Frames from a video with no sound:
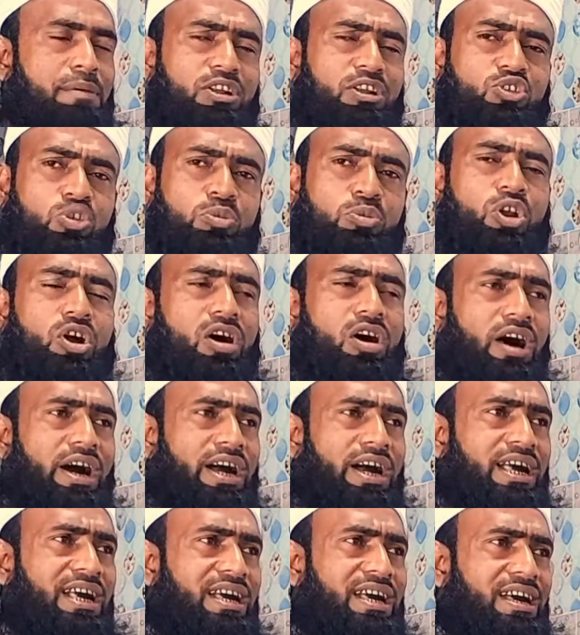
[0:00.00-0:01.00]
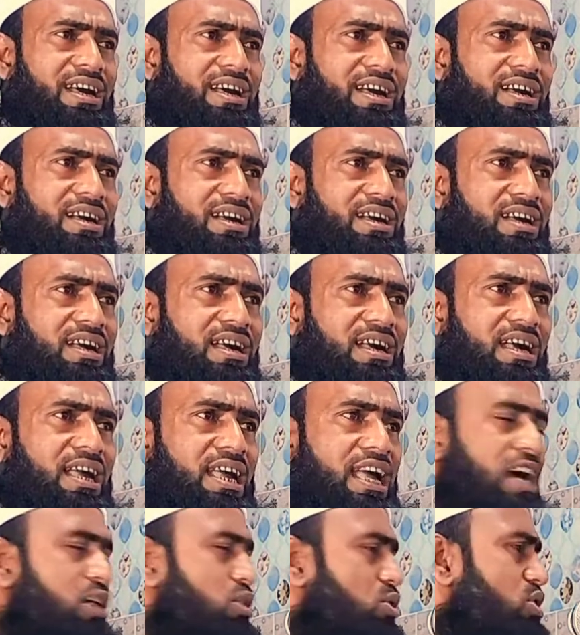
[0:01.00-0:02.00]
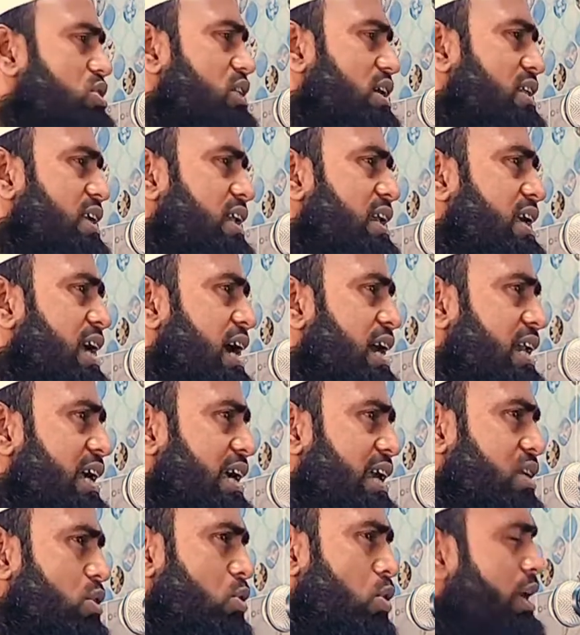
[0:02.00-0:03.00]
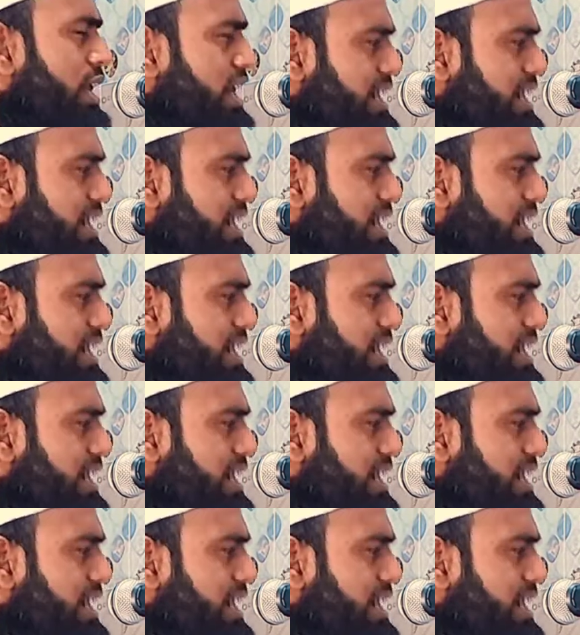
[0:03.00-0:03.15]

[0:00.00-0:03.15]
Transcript: আমার তো মনে হয় এখনো তাদের জ্ঞানের